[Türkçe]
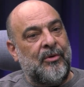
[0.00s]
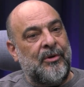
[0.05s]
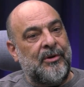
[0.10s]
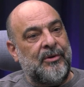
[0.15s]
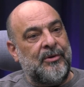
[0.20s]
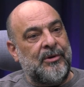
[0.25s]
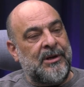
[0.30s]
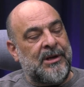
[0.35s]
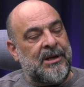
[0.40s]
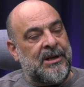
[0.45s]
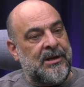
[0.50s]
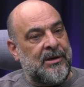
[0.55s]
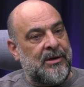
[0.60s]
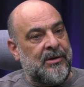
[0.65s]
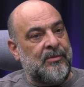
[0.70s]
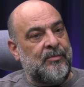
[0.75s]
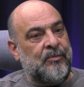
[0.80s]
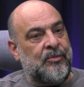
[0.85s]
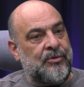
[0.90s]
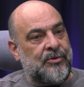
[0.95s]

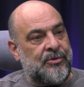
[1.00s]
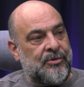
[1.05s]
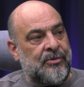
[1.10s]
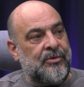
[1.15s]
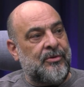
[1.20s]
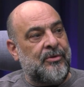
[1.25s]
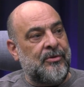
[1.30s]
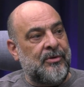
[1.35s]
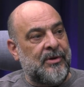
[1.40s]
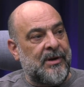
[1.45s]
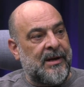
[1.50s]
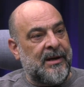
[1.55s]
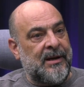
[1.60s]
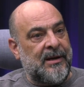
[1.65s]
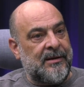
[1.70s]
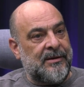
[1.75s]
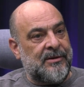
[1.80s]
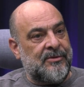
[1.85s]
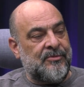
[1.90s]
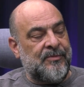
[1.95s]
iki buçuk
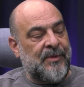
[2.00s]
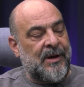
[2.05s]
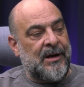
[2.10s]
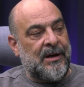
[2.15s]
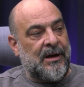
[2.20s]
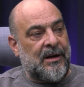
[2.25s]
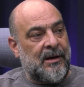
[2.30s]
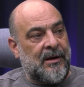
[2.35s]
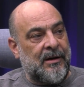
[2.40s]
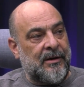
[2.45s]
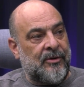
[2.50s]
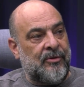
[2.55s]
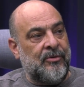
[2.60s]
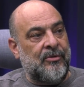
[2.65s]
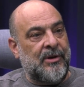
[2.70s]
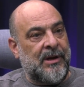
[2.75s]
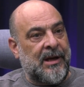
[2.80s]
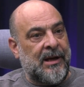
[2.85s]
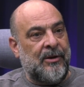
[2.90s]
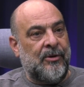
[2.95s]
günde, cuma
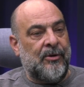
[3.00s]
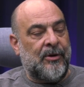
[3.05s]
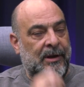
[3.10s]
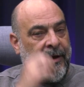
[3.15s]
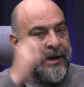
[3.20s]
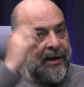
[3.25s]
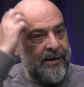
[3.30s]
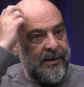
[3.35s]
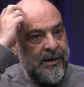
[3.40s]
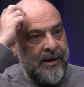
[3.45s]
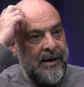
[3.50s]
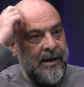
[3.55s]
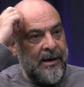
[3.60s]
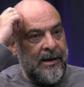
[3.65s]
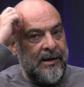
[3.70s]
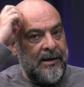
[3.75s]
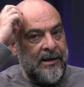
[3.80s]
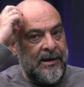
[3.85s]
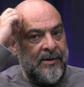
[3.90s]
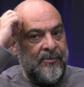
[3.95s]
günü geliyorlar.
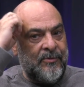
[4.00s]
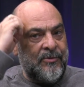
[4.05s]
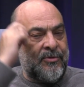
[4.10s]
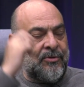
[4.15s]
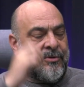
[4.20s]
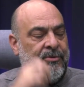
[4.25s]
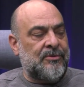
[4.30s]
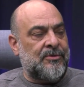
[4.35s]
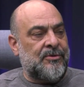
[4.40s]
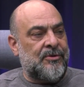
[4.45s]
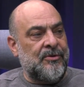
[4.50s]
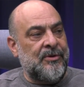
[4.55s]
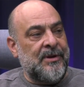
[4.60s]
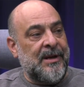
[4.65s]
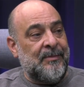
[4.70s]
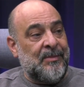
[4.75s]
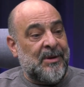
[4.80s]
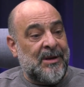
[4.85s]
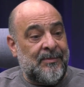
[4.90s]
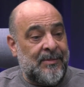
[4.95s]
İki buçuk, üç
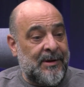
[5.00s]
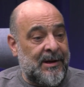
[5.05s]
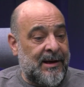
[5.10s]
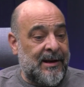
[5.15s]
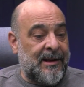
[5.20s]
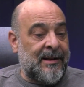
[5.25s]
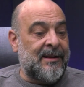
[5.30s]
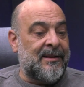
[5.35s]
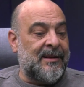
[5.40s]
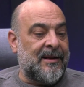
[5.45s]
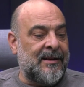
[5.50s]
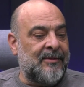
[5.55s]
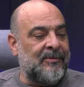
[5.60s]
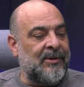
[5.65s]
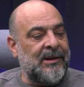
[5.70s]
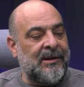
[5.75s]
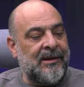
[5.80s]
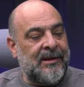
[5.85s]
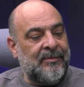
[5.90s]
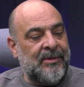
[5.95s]
günde birbirlerini
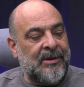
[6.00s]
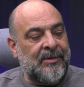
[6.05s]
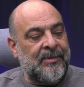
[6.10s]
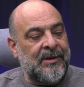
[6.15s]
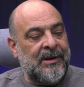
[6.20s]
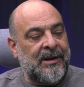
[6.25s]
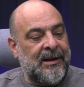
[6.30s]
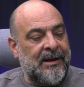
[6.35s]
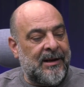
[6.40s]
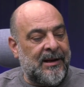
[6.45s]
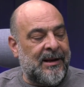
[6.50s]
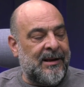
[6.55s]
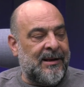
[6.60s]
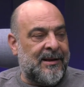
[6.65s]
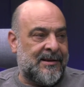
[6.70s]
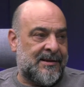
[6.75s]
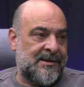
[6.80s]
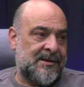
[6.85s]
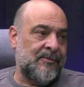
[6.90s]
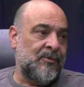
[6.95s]
tanımaları, birbirleriyle
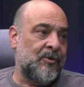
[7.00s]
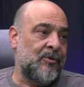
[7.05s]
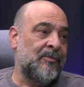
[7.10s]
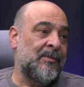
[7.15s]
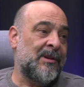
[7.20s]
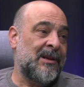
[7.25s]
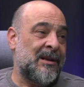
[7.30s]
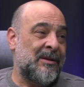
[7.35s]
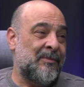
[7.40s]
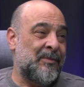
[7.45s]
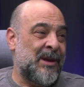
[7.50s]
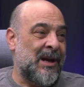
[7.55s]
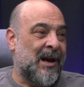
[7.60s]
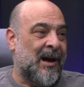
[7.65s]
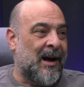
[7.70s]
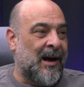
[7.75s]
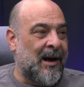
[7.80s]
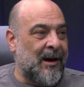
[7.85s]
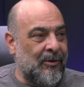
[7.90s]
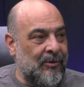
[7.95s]
iletişim kurmaları, bir
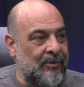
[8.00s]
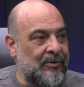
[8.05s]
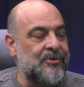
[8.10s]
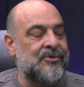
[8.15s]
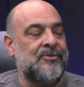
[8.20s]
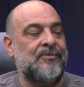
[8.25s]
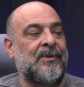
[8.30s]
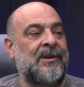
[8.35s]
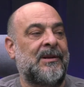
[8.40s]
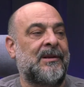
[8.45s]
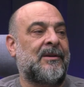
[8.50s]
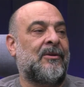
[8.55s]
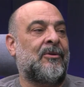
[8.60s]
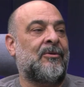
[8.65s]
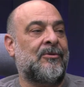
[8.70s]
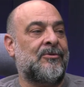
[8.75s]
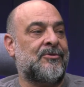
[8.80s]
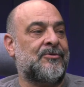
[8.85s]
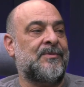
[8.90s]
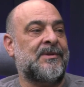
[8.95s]
ağ oluşmalı,
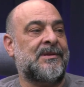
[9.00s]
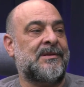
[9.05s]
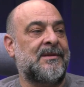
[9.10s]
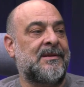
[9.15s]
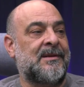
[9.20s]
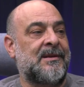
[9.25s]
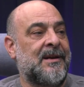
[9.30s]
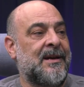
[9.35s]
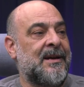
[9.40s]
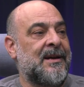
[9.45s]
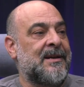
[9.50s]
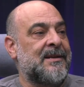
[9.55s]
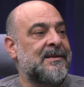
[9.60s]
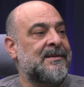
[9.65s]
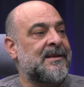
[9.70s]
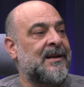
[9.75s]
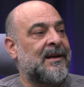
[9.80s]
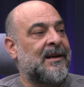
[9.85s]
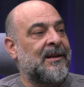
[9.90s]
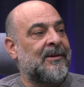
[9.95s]
oluşmasını
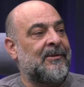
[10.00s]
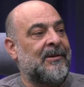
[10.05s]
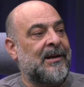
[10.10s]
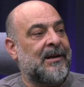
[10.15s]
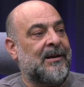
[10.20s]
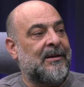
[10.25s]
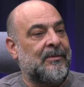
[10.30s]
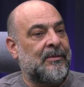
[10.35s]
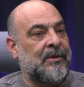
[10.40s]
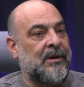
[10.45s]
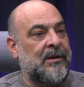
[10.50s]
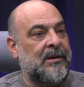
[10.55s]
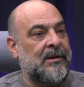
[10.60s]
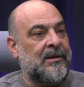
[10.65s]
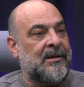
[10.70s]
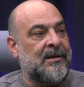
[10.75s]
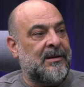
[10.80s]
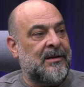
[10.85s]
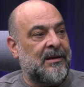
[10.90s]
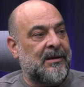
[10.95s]
sağlamak
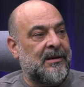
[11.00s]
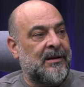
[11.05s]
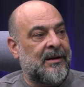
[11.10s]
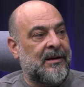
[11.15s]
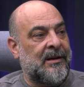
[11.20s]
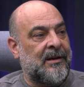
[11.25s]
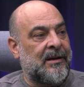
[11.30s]
e, e,